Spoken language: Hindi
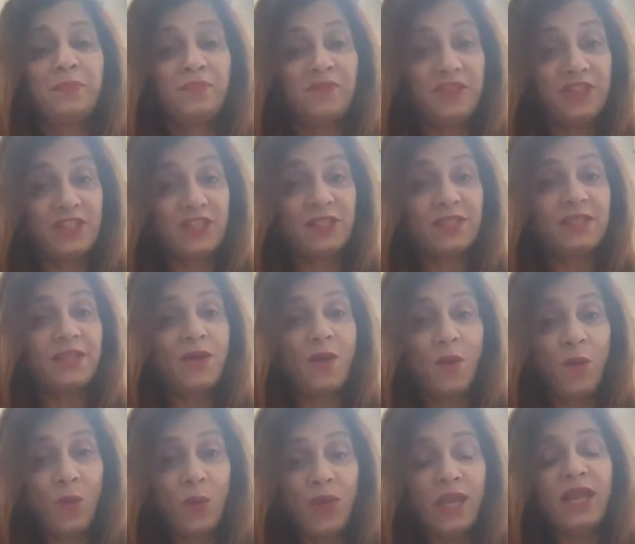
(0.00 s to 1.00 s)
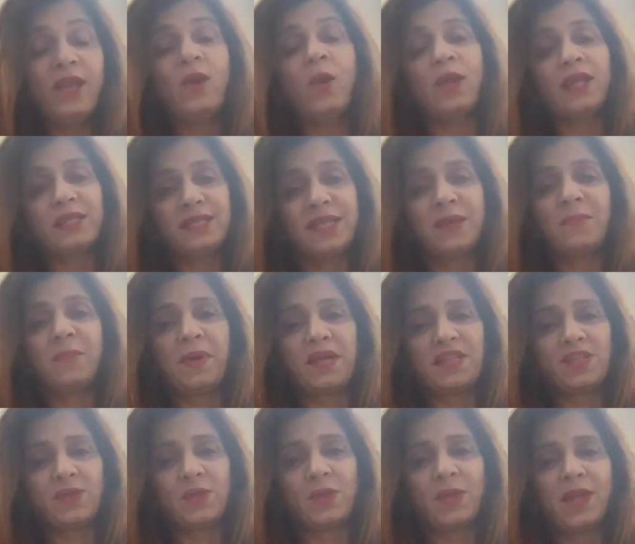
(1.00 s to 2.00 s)
विच इज़ द ओनली कॉलेज इन
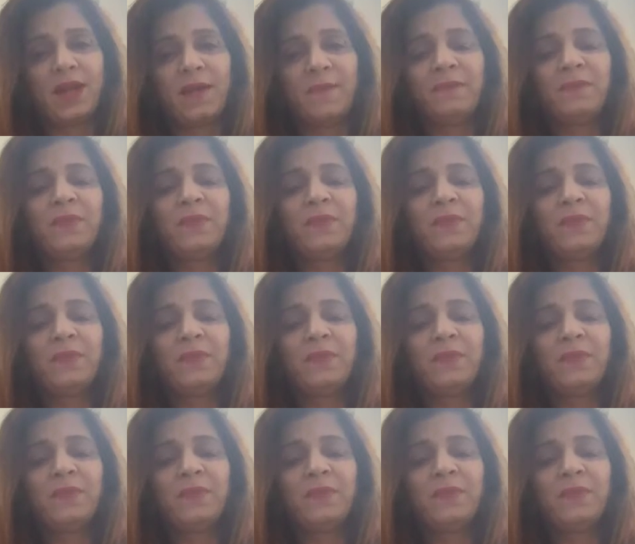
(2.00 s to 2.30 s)
पंचकुला